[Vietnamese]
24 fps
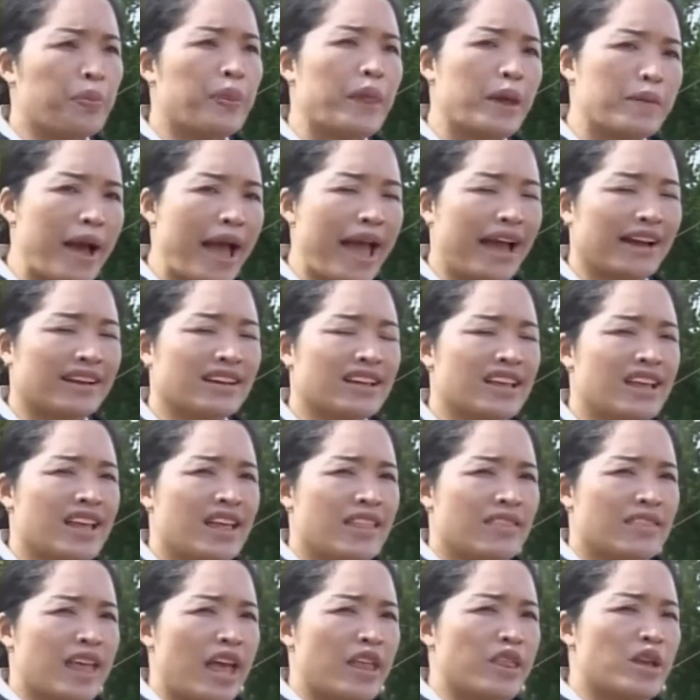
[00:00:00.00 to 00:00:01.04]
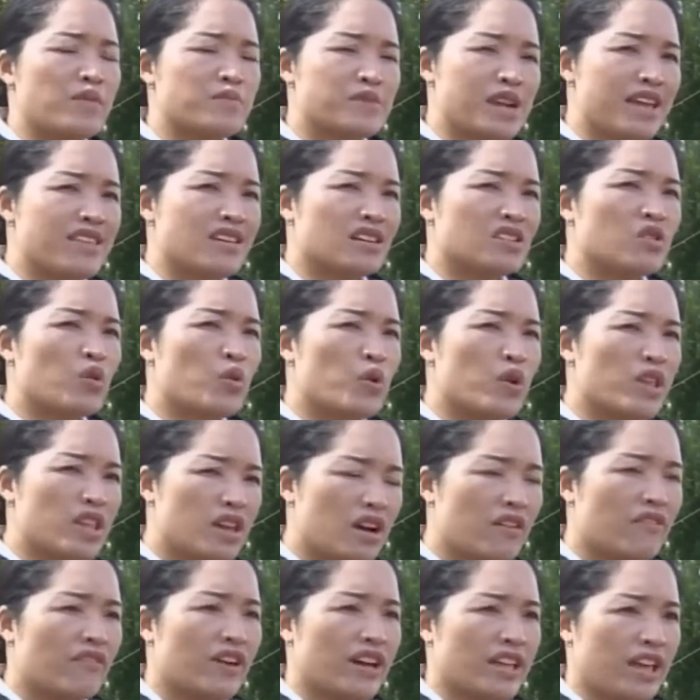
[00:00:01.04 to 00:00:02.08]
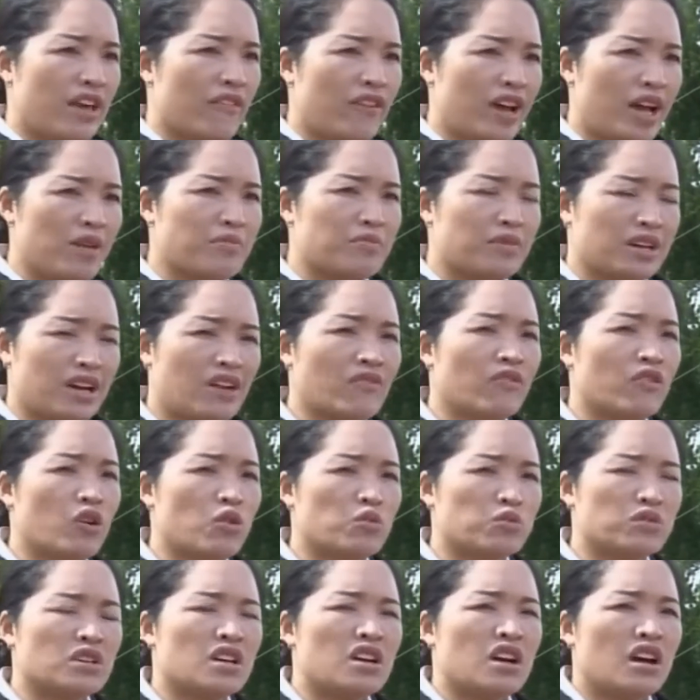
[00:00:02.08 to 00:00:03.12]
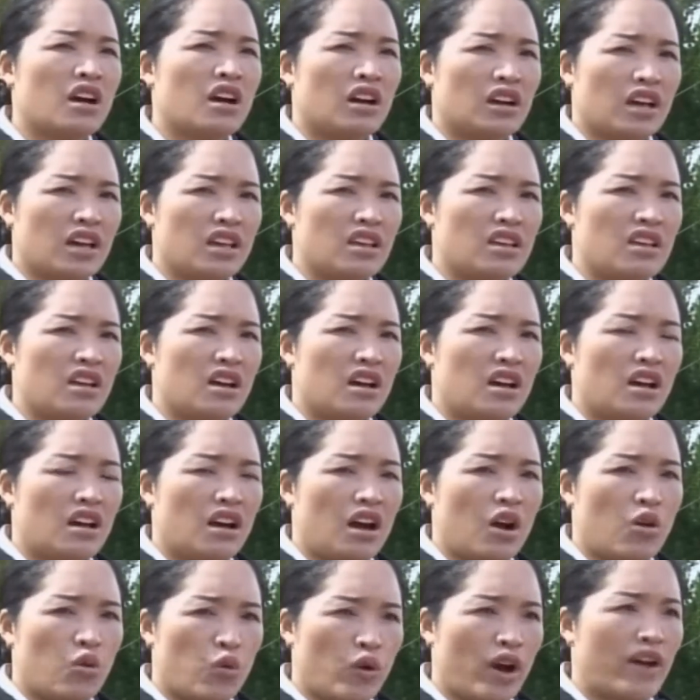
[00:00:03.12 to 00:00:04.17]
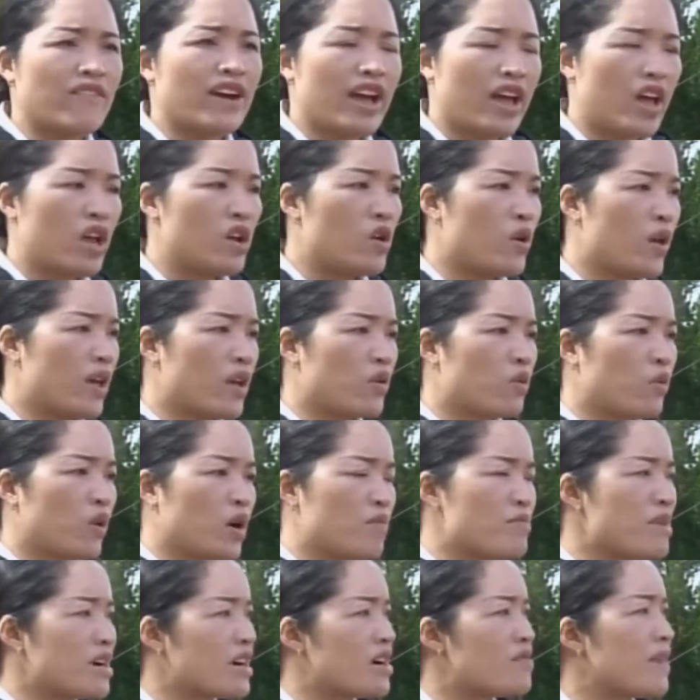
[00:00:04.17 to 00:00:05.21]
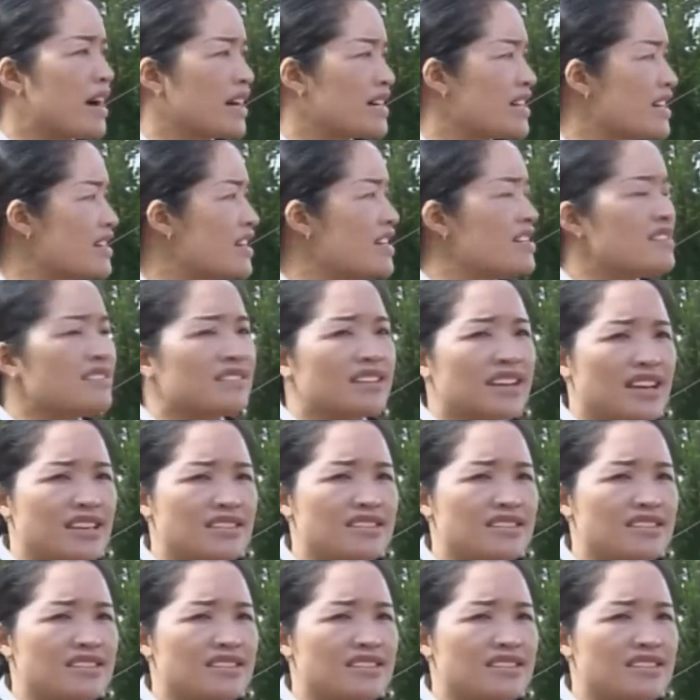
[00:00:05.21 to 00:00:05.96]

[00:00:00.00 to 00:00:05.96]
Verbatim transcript: địa bàn để tìm ra những nguyên nhân và giải pháp khắc phục cái ờ, hậu quả và hệ lụy của mất cân bằng giới tính khi